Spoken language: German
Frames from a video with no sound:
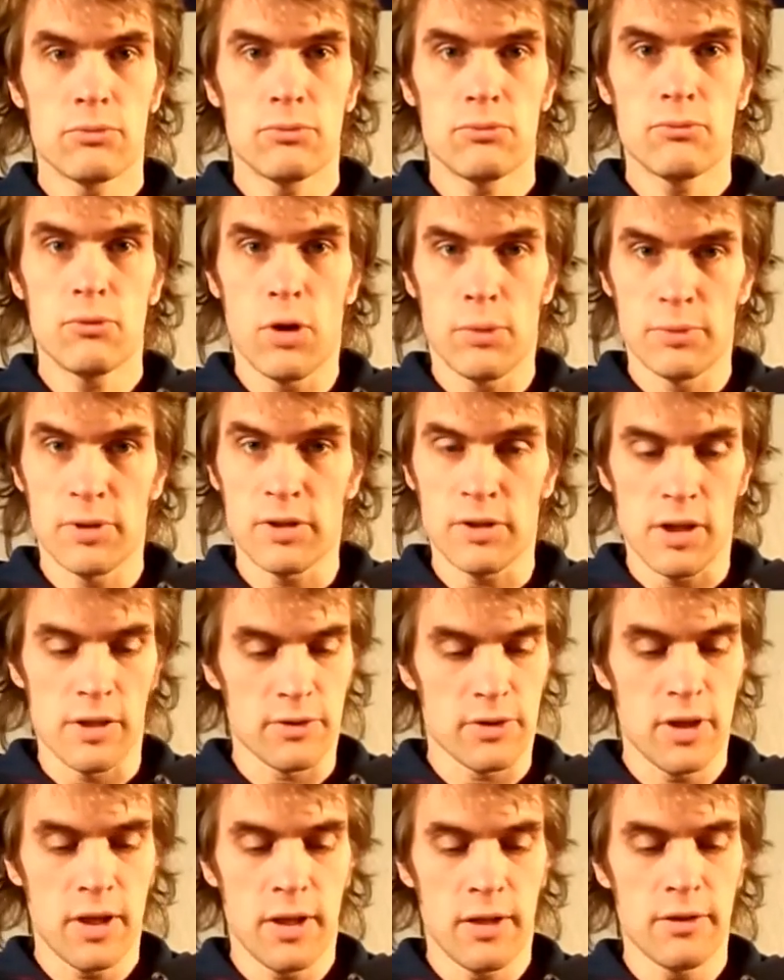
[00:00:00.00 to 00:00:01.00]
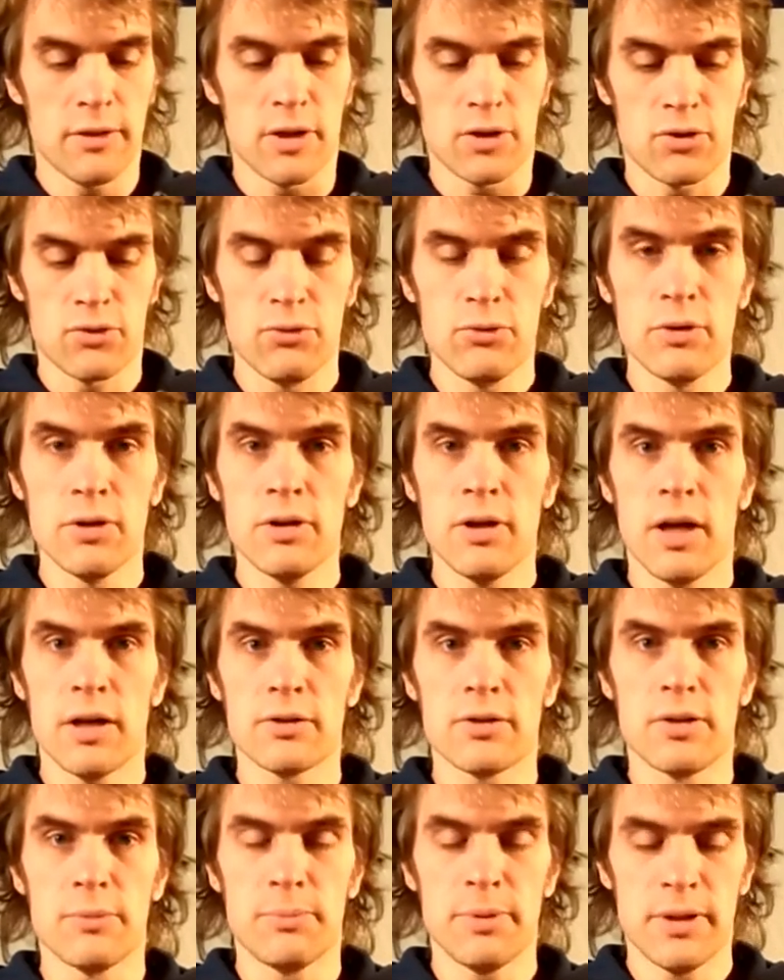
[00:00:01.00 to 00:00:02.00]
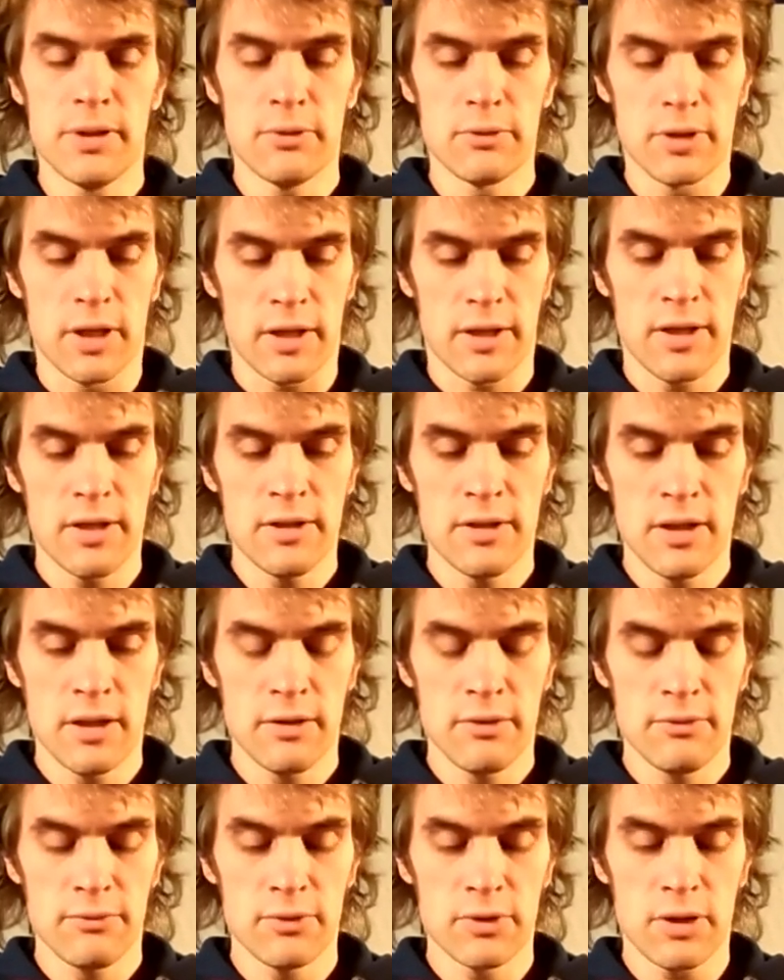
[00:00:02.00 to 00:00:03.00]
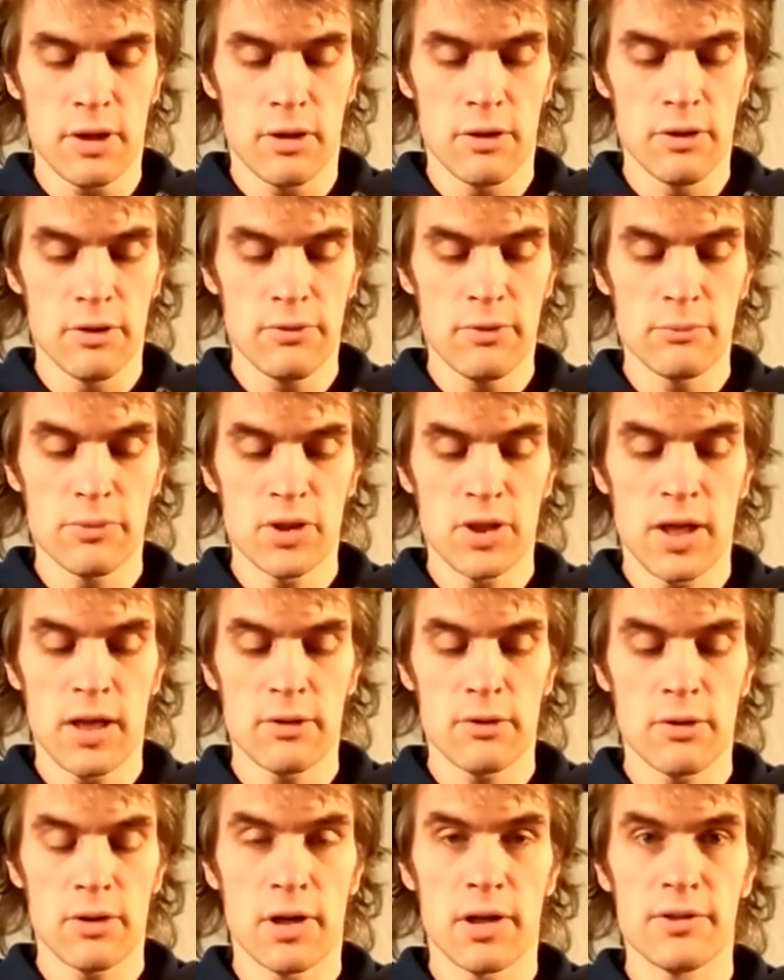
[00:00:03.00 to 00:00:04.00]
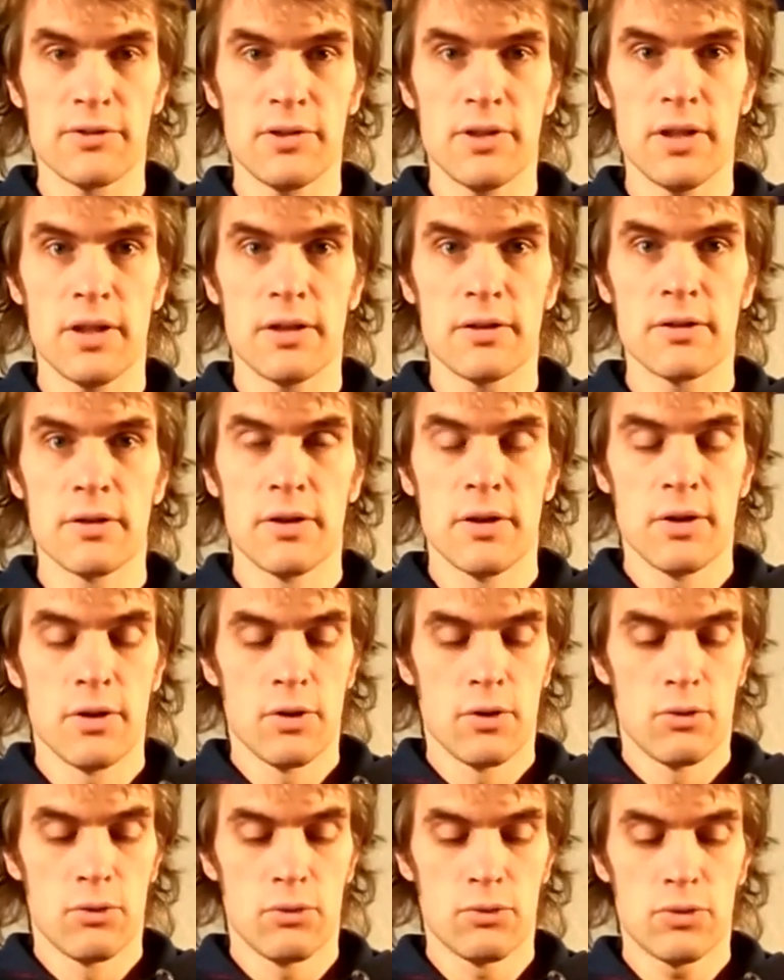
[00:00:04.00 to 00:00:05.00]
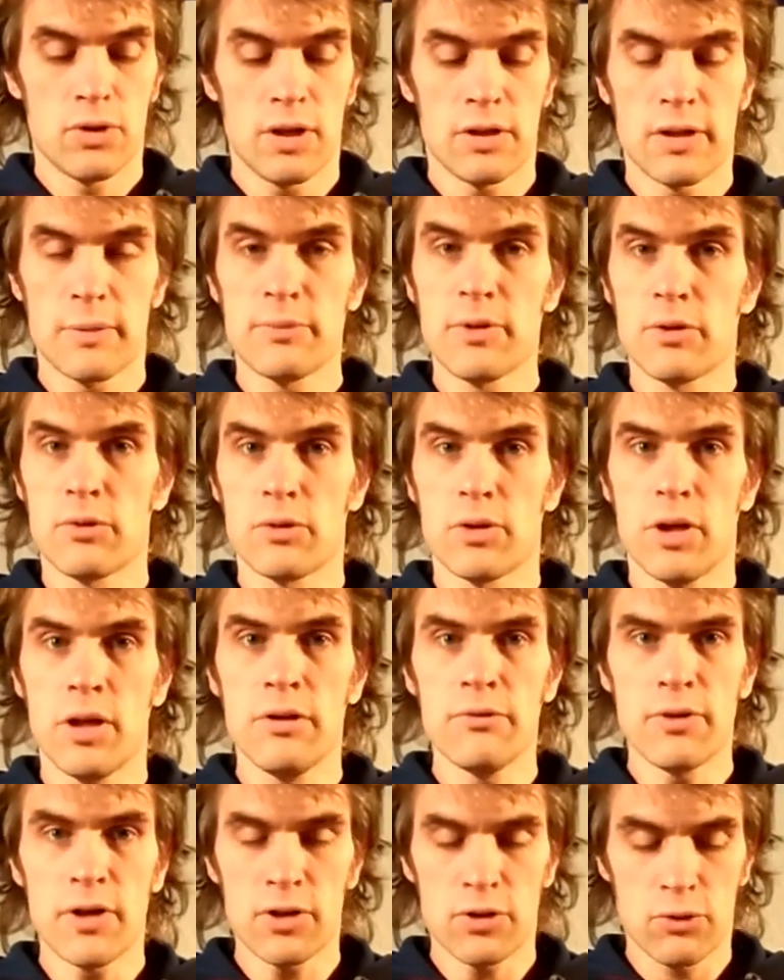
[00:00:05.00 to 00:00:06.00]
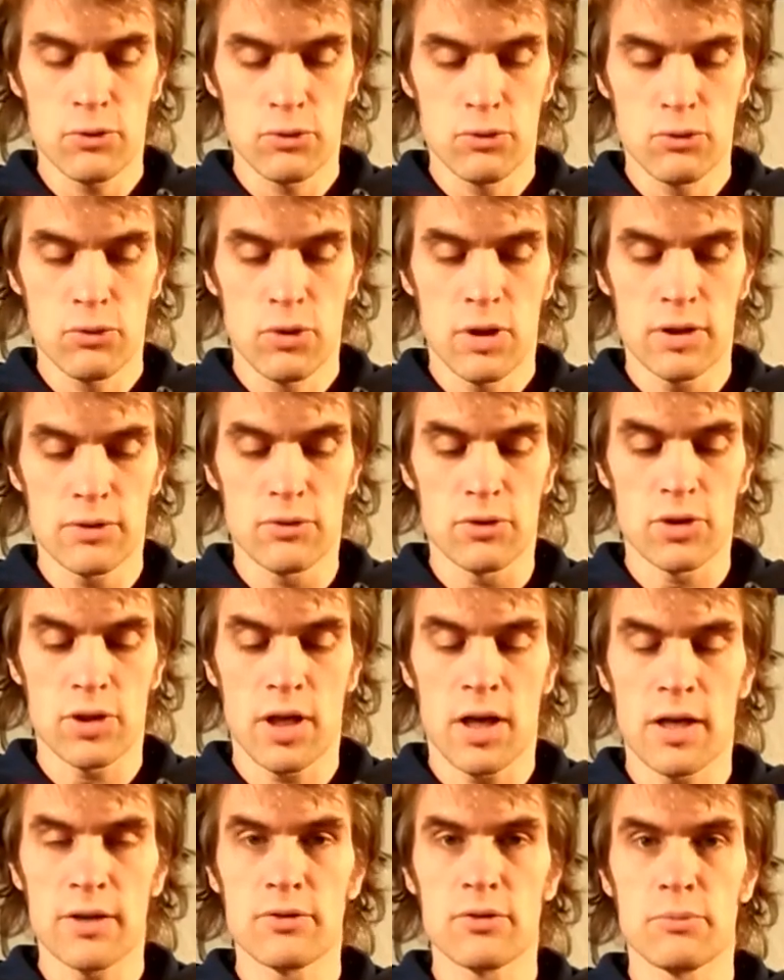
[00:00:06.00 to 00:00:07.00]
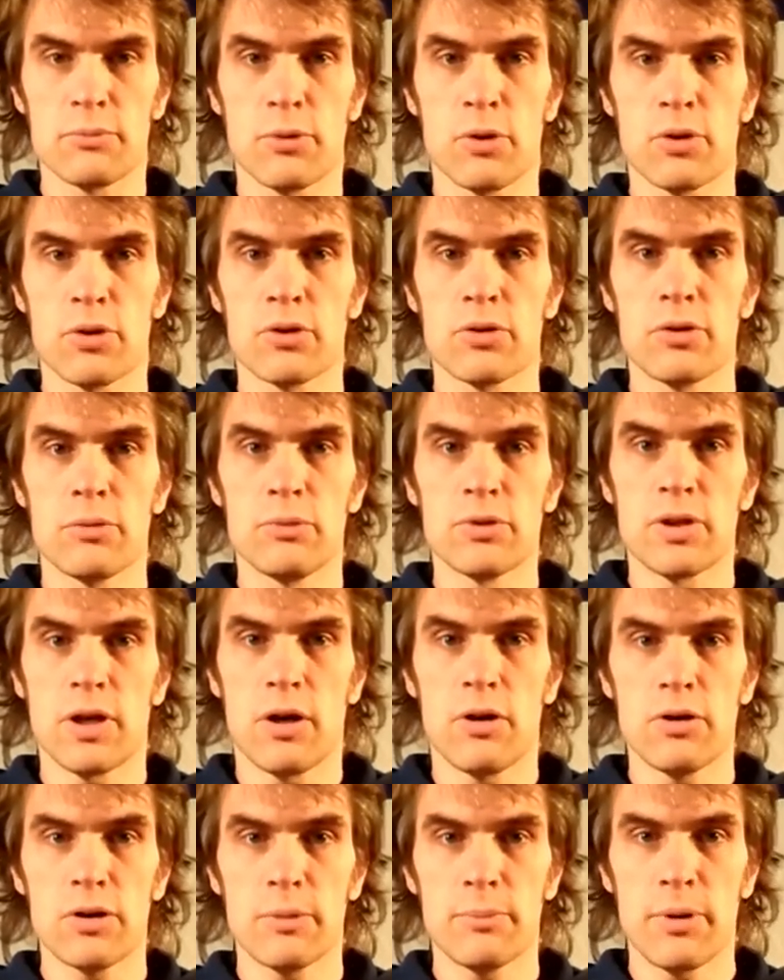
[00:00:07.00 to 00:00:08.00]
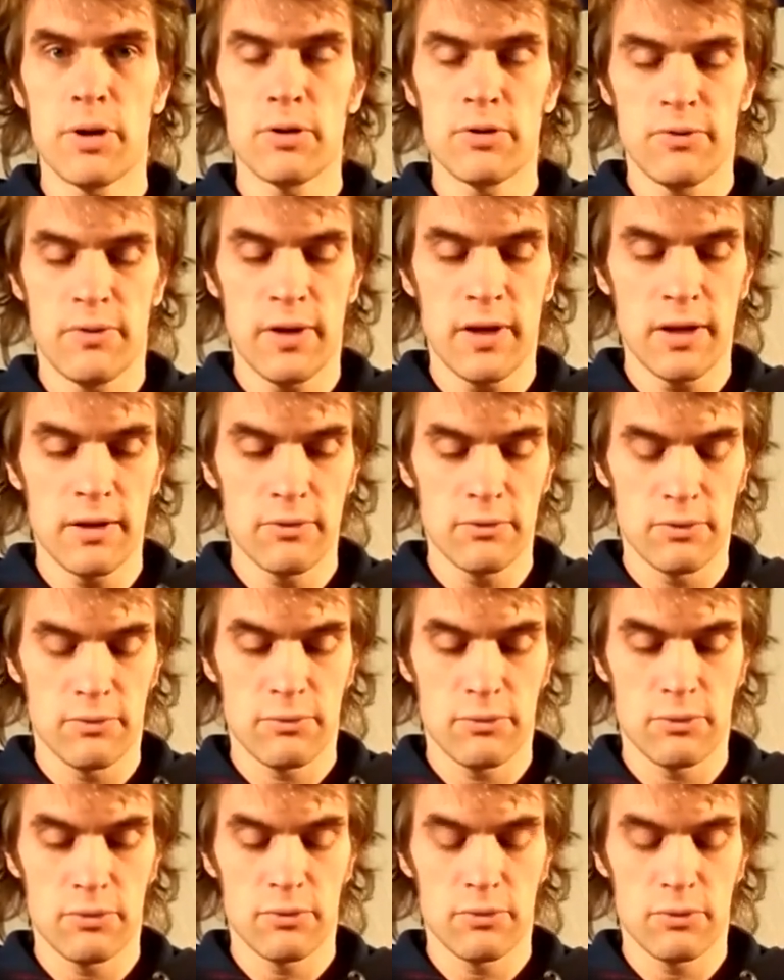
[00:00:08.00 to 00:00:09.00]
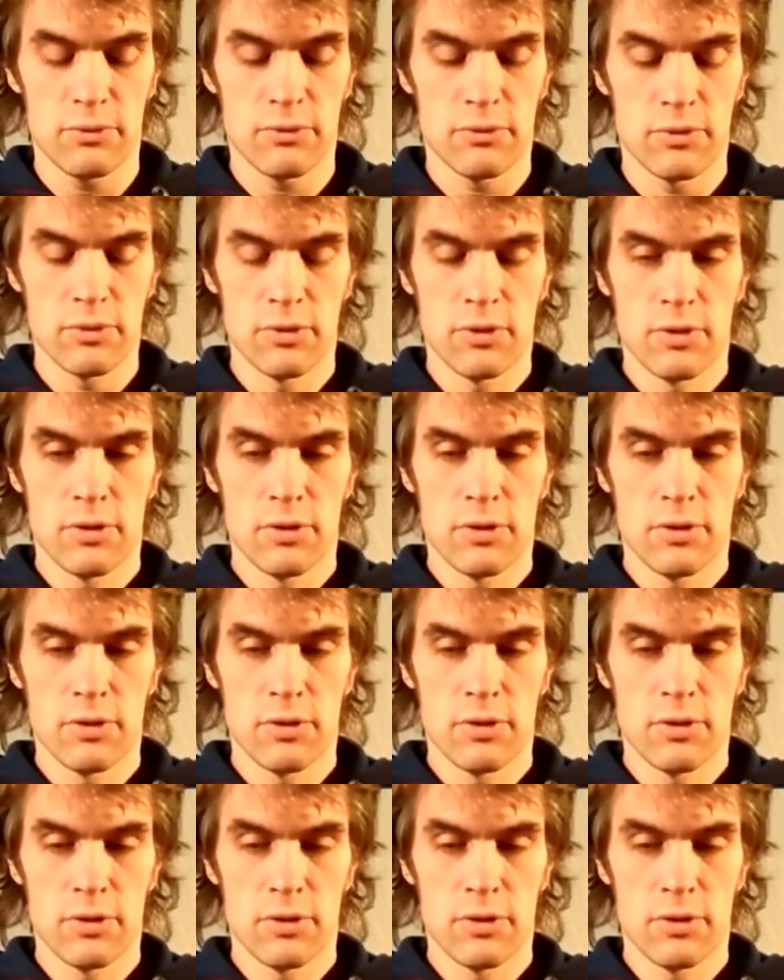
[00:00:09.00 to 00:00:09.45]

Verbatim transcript: wo habe ich das alles gelernt? In der Schule, also die Bildung der Kinder wird auch vom Staat organisiert. Und dann gibt es natürlich Infrastruktur, also Straßen und Brücken, die muss auch gebaut werden und, und, und